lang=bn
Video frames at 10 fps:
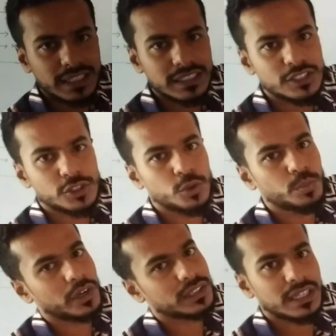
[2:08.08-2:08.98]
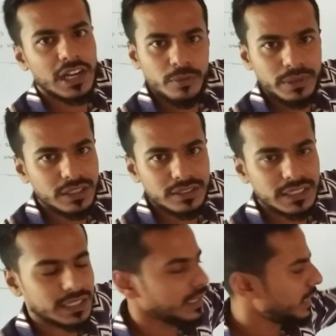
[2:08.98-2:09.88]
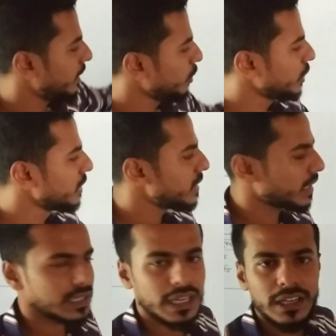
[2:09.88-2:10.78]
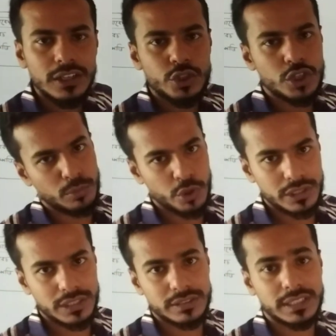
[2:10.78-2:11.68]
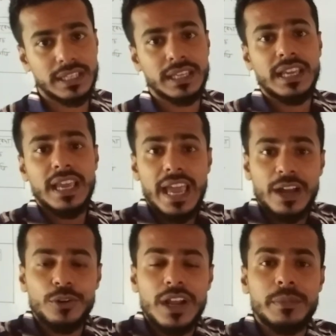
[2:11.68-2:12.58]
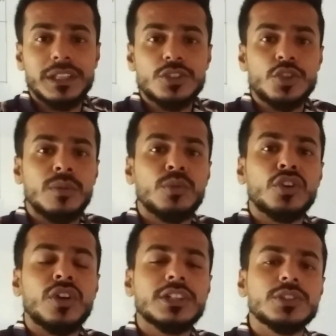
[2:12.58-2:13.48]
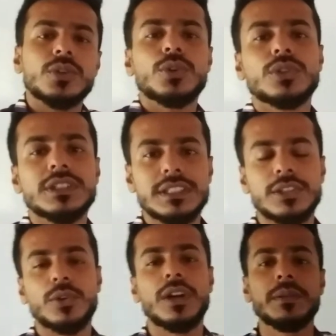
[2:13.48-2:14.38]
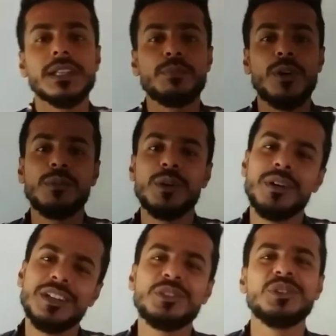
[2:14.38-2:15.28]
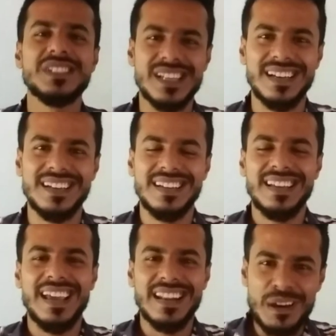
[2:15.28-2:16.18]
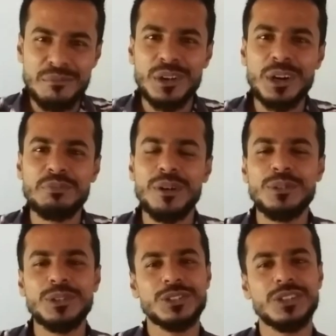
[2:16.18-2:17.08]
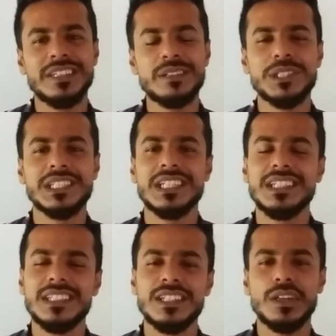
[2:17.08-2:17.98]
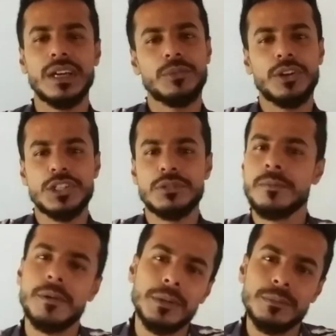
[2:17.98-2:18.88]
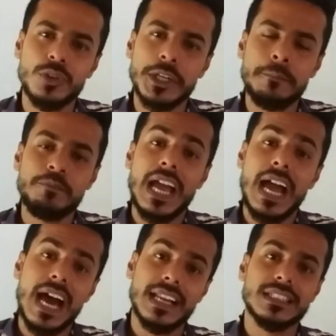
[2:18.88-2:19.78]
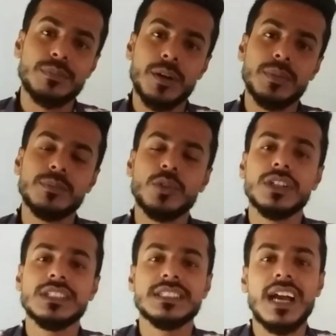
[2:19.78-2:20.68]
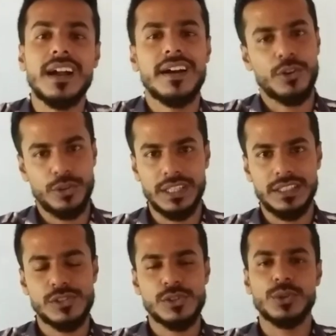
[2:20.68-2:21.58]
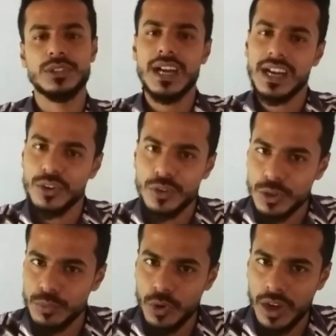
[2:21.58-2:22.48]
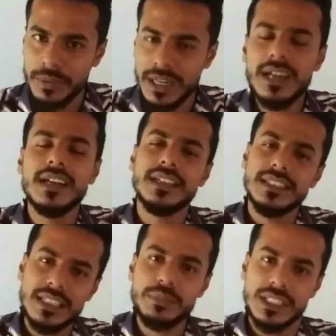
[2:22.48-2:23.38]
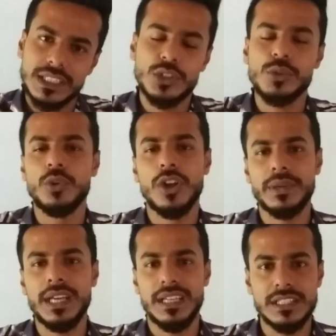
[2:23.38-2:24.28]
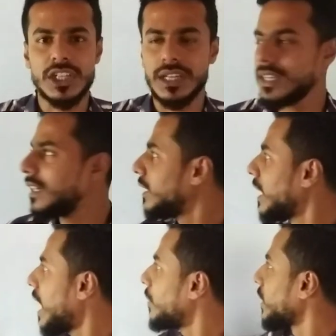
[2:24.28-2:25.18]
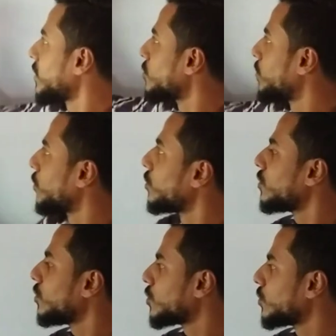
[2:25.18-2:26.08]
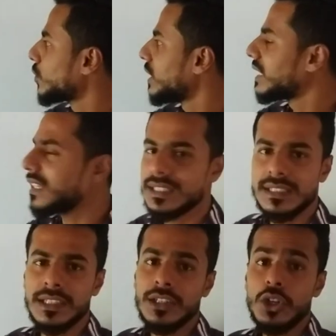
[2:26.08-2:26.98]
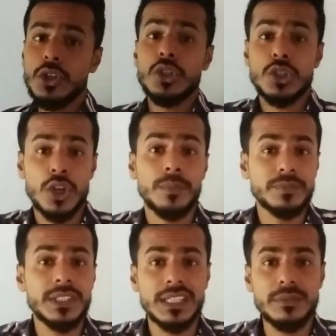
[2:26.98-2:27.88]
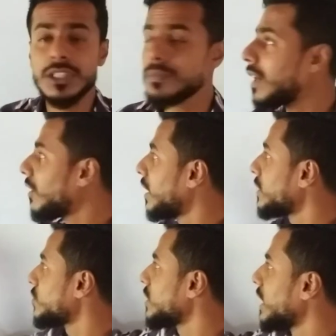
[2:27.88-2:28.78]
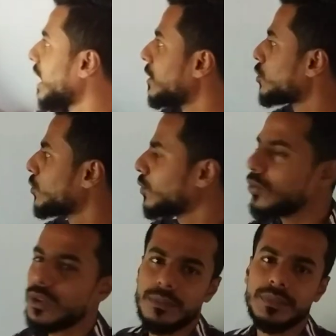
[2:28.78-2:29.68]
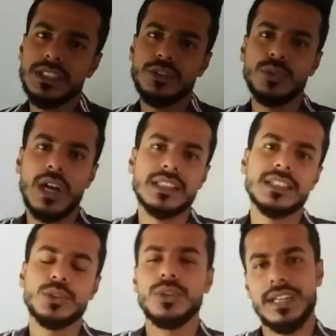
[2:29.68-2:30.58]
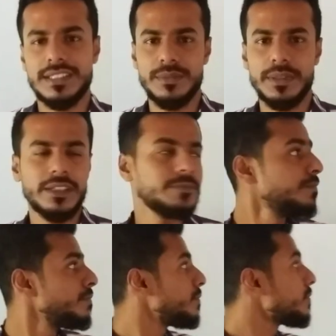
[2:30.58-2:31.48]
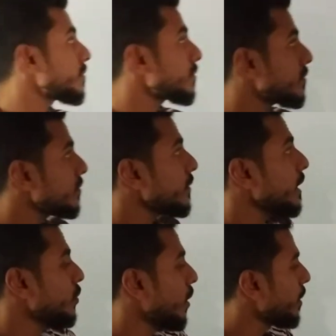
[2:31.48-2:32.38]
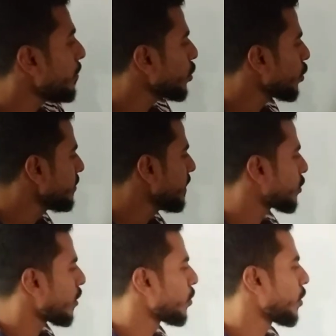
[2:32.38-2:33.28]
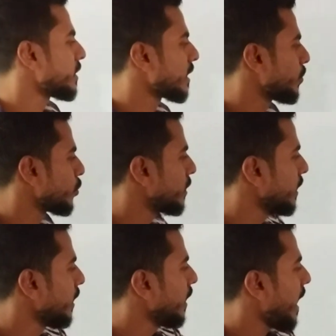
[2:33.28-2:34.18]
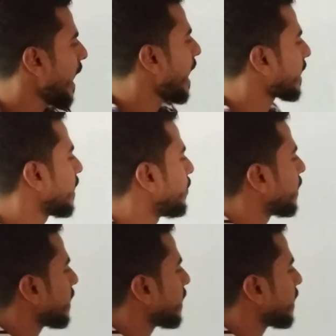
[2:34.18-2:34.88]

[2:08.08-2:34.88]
একটা জিনিসের উপর একটা রেওয়ামিল দেওয়া থাকে এবং নিচে একটা সমন্বয় দেওয়া থাকে এখন আমাদের সমন্বয় যখন করতে যাই তখন আমাদের প্রবলেম হয় দুইটা নাম্বার ওয়ান প্রবলেম হচ্ছে হলো ডেবিট ক্রেডিট নির্ণয়ে আমরা অনেক সময় প্রবলেম করি আর একটা প্রবলেম করি টাকার অঙ্কে সো টাকার অঙ্কেও ভুল হবে না ডেবিট ক্রেডিটও ভুল হবে না ইনশাল্লাহ আমরা কিছু প্রয়োজনীয় সূত্র লিখে রেখেছি সব থেকে বেশি ভালো হয় যদি এই সূত্রগুলো আপনি একটু খাতায় তুলে রাখতে পারেন তো আমরা প্রথম যে সমন্বয় সেটা পড়ছি এক নাম্বার